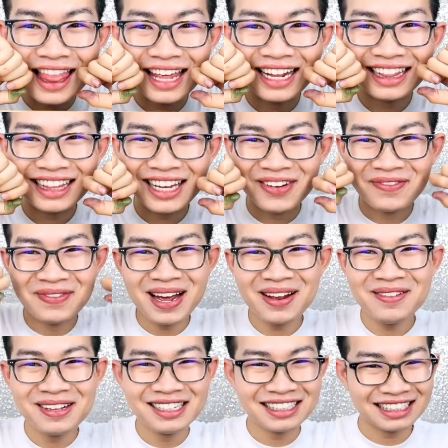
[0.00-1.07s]
ลิ้นติไม่
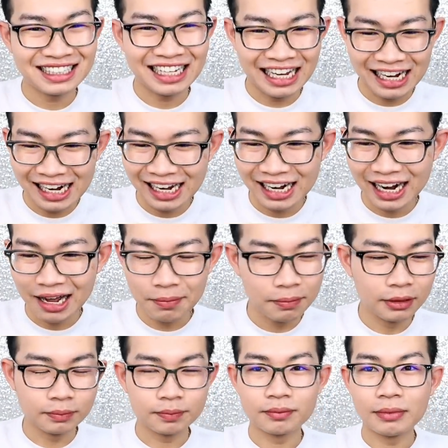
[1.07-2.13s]
สีเลยนะครับ
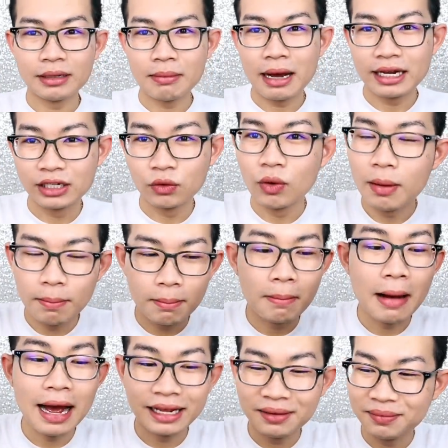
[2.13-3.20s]
หมายถึงว่า
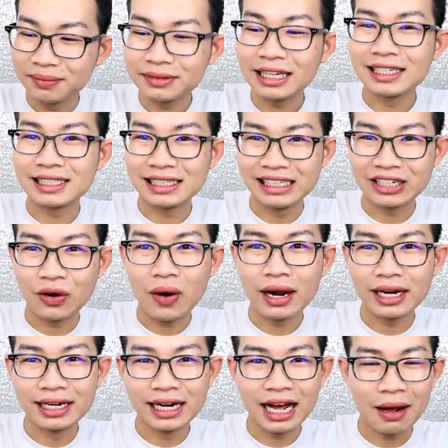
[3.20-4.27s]
ไม่ติดสีของ
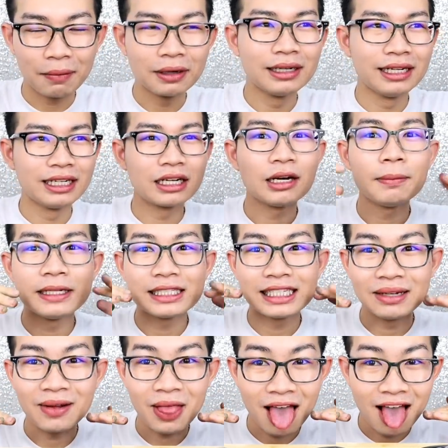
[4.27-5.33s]
อันนี้นะครับคือลิ้นก็เป็น
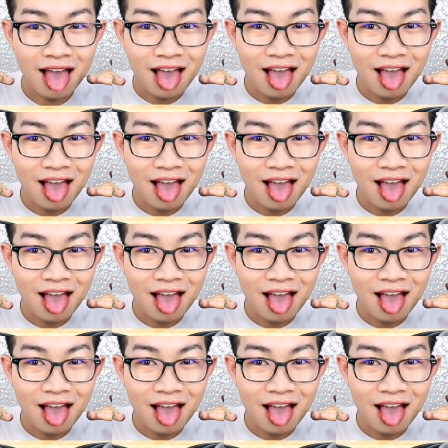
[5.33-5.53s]
สีแดง